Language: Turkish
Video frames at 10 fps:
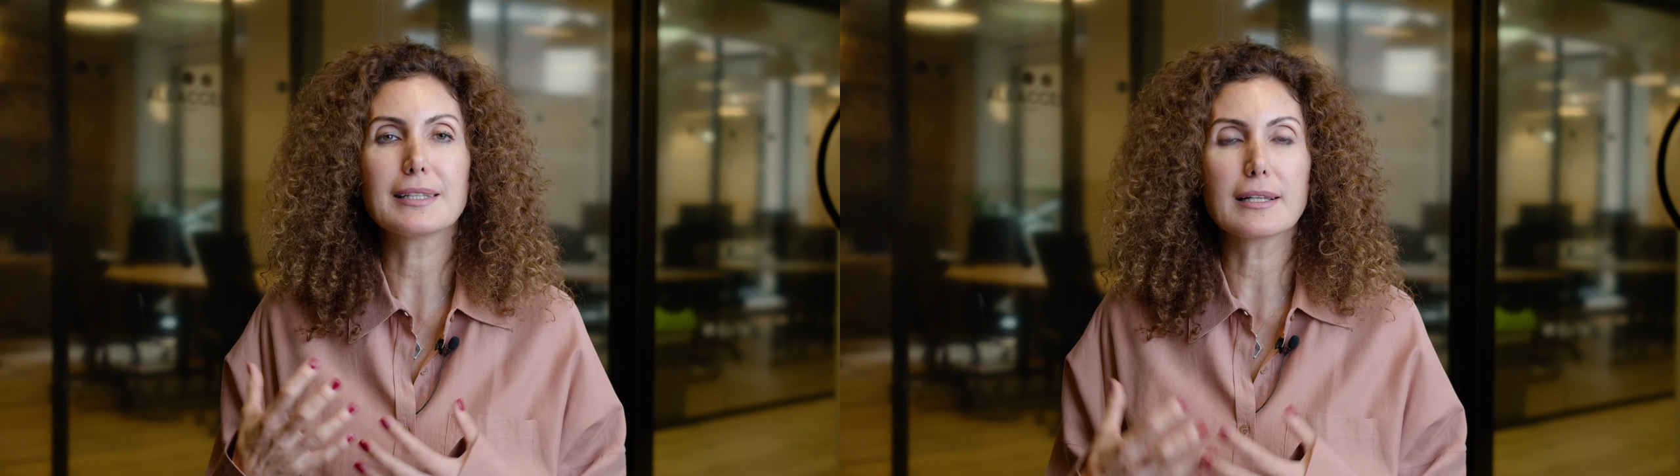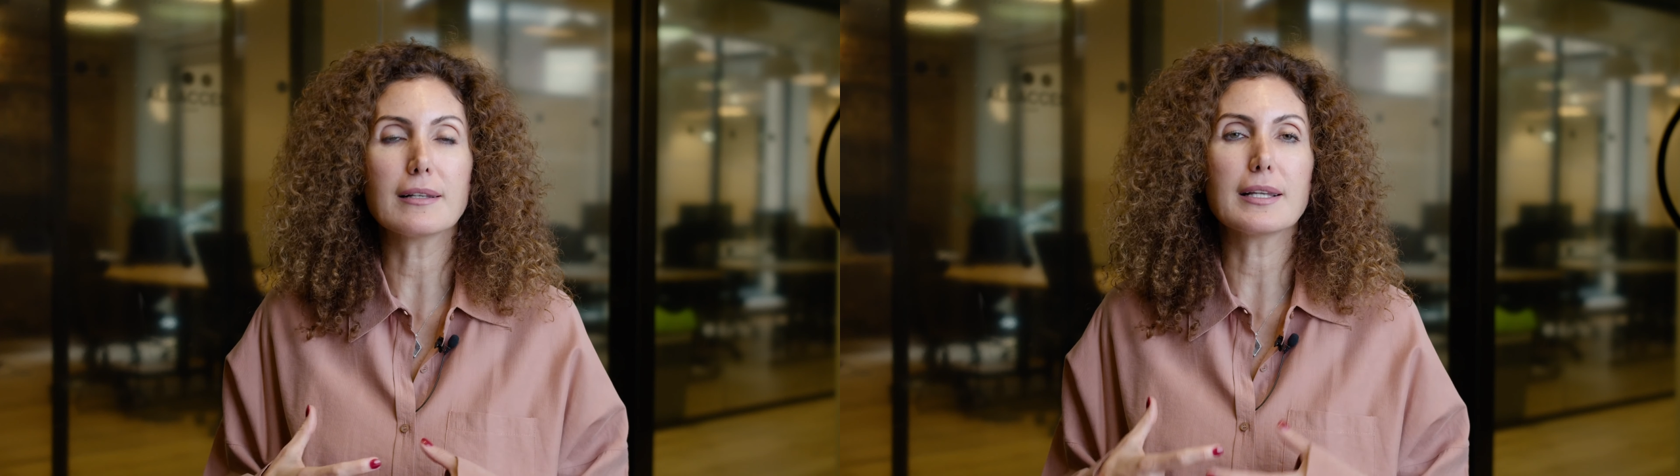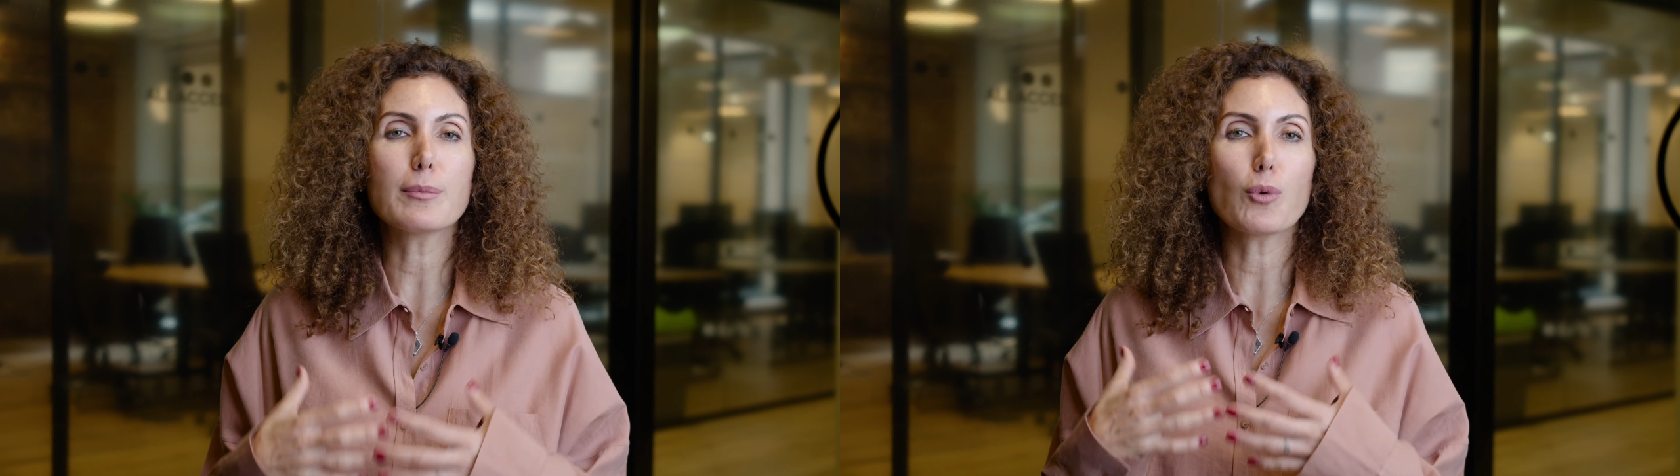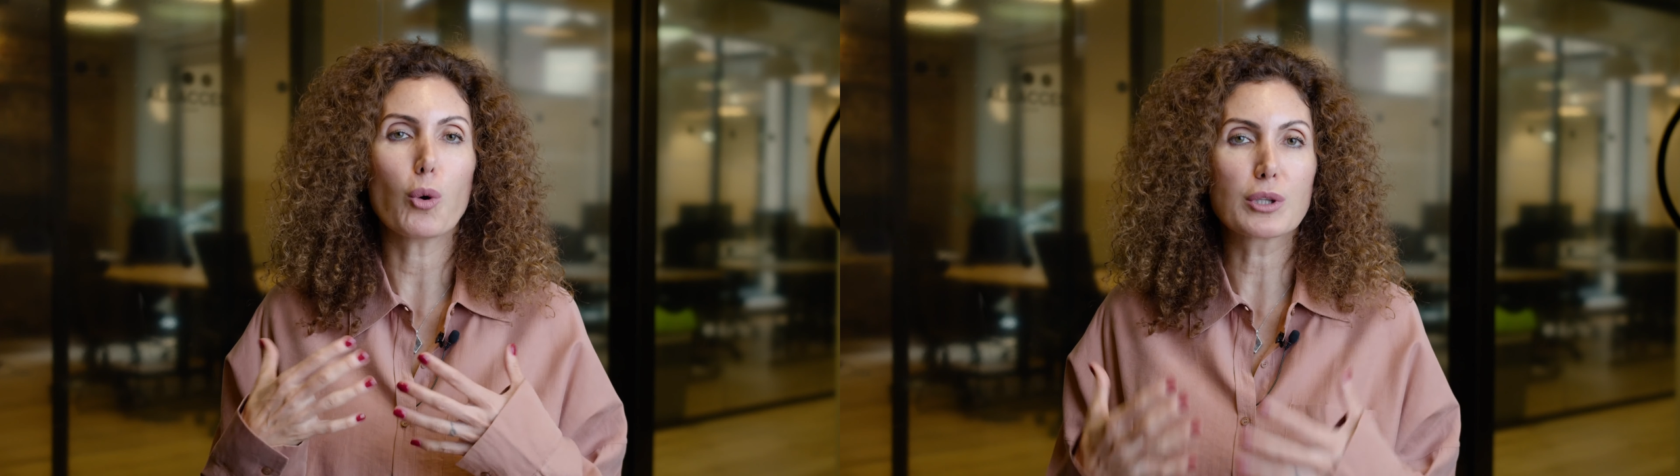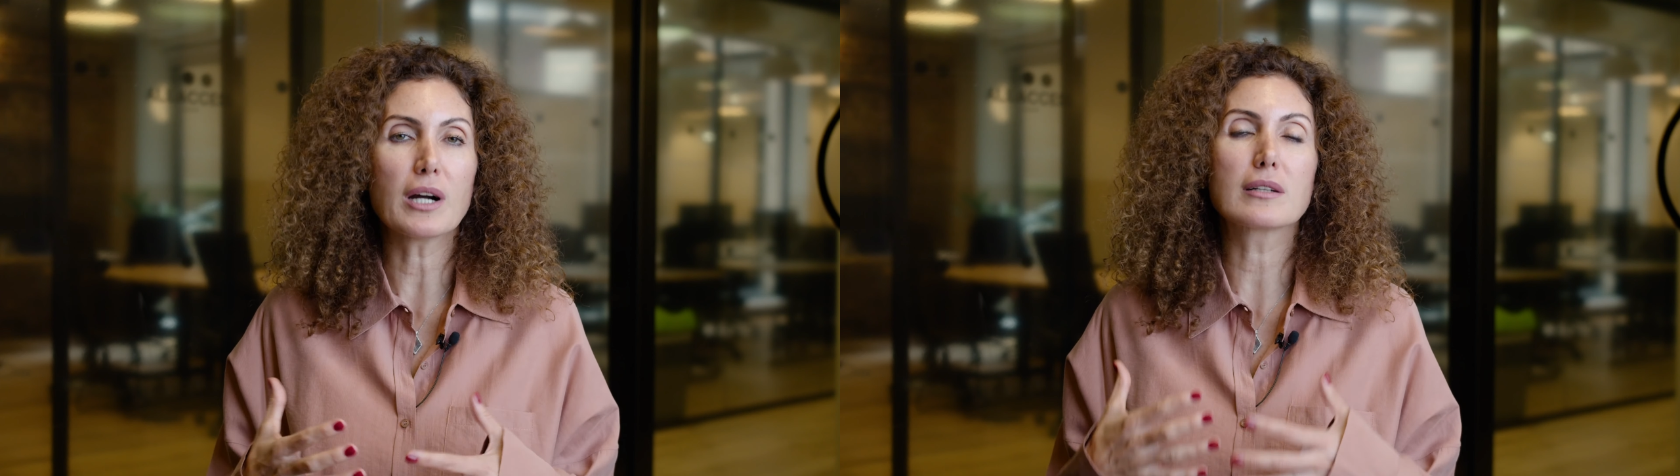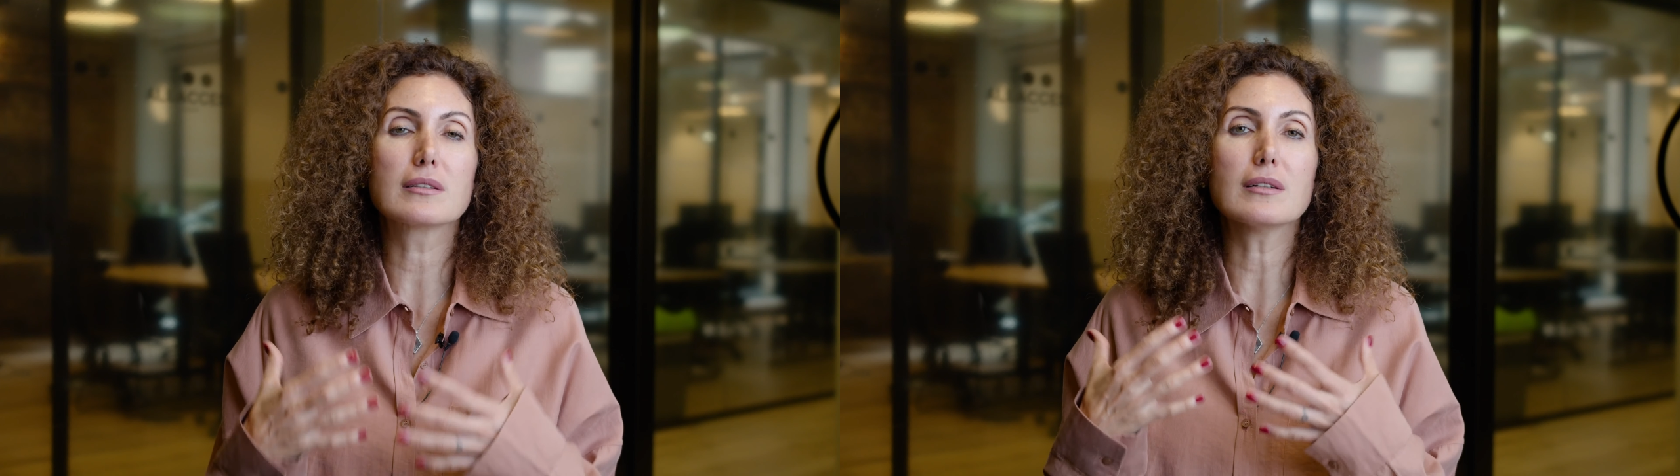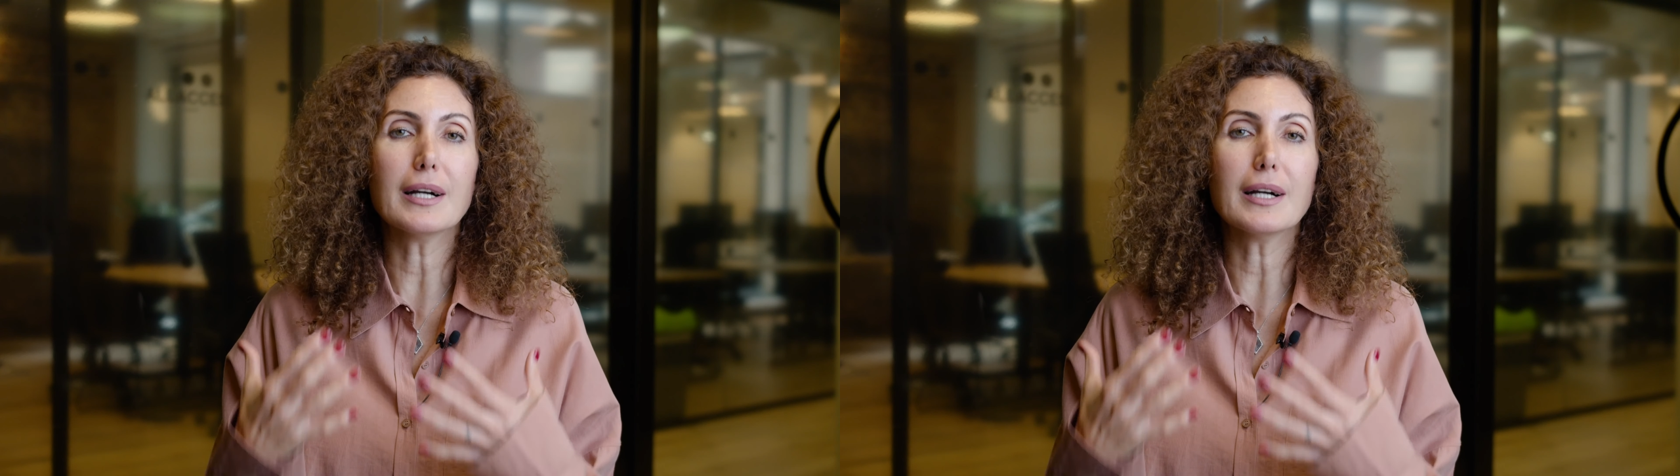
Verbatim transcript: yenileyip onardığı